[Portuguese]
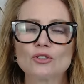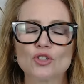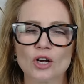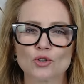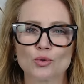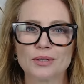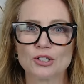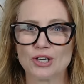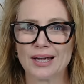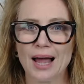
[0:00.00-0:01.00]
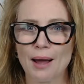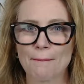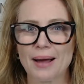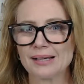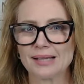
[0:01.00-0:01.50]
te ajuda a chegar
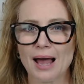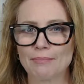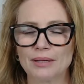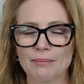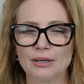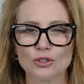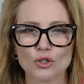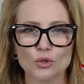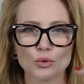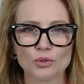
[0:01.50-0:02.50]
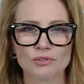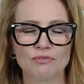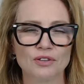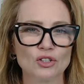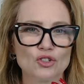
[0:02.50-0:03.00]
mais rapidamente nos
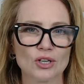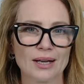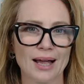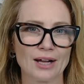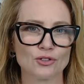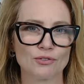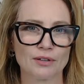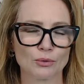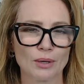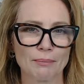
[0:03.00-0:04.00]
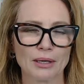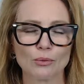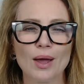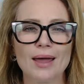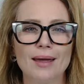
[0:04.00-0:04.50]
20k de
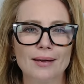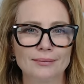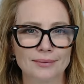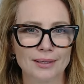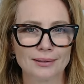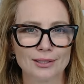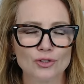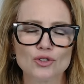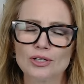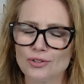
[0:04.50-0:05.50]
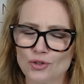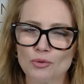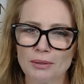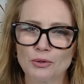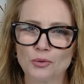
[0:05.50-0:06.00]
faturamento em 30 dias de
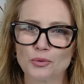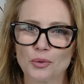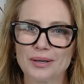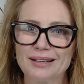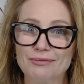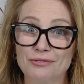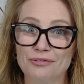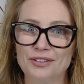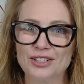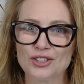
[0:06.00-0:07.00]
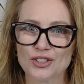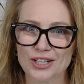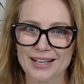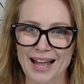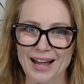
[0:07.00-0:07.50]
uma doutora
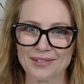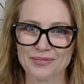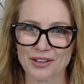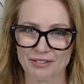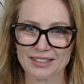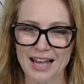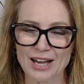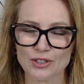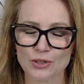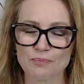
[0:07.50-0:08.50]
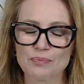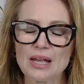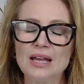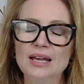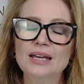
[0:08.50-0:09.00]
20k, na é verdade?
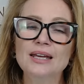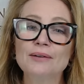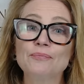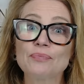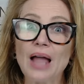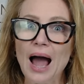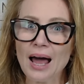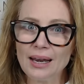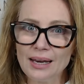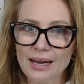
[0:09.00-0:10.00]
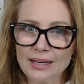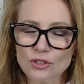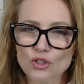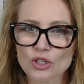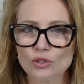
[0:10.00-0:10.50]
E
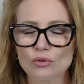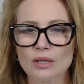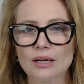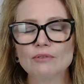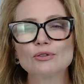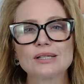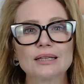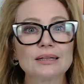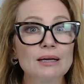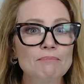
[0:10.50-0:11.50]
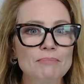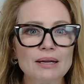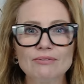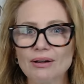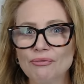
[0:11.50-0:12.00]
além disso daí, você
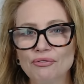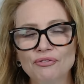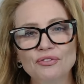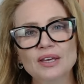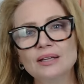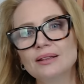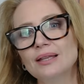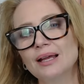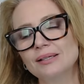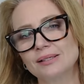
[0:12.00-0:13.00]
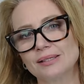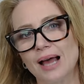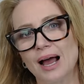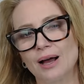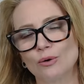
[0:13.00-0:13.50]
também vai
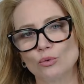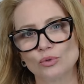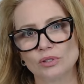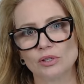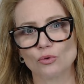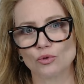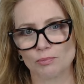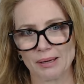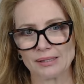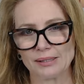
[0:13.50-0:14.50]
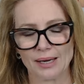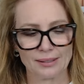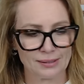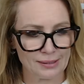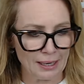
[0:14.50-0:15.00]
fidelizar os seus
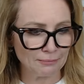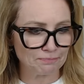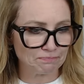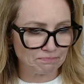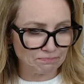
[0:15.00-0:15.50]
pacientes, tá?